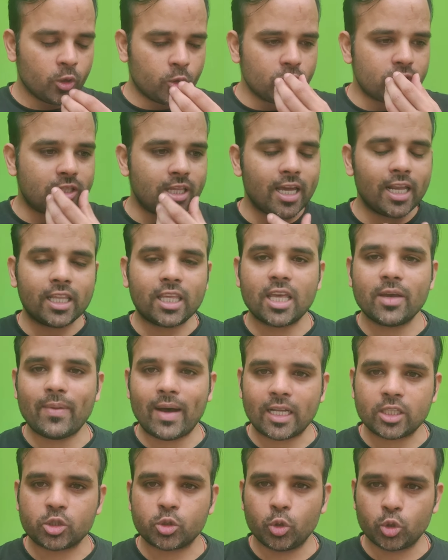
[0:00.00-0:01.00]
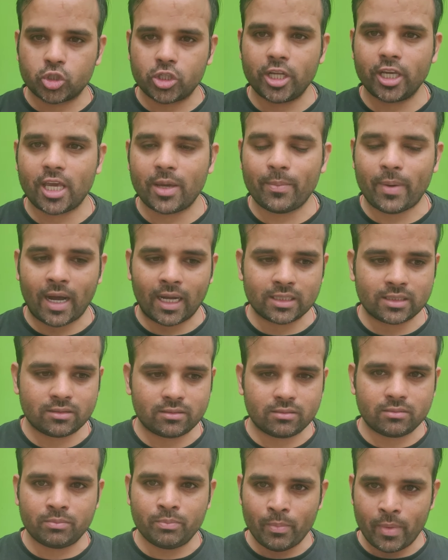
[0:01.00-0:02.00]
कुछ देर के बाद सोचने के
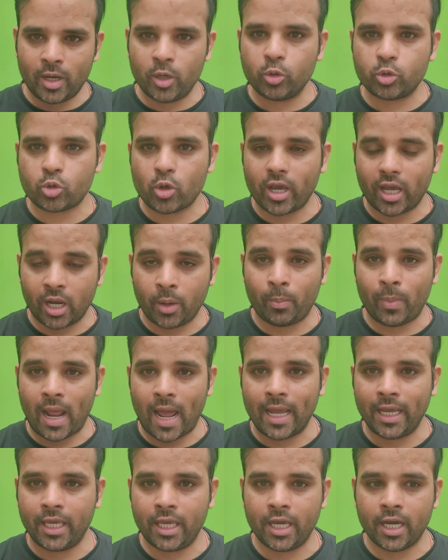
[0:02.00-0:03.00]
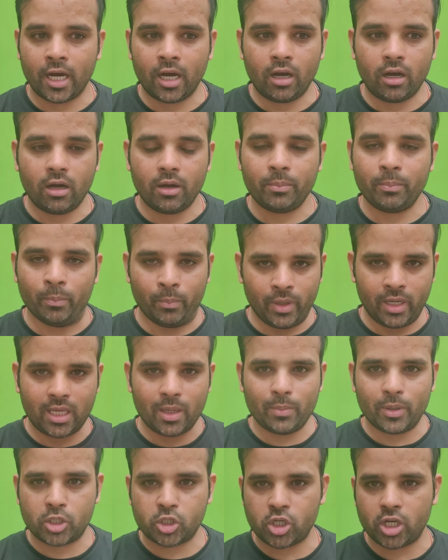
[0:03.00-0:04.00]
बाद मैंने उसको एक रिप्लाई किया मैंने
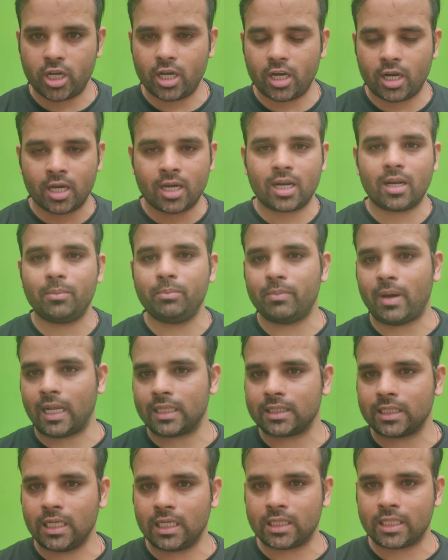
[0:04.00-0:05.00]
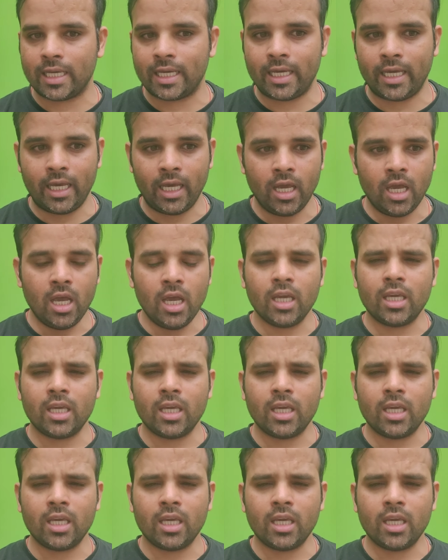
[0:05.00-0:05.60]
कहा बच्चे अगर हम बात करते हैं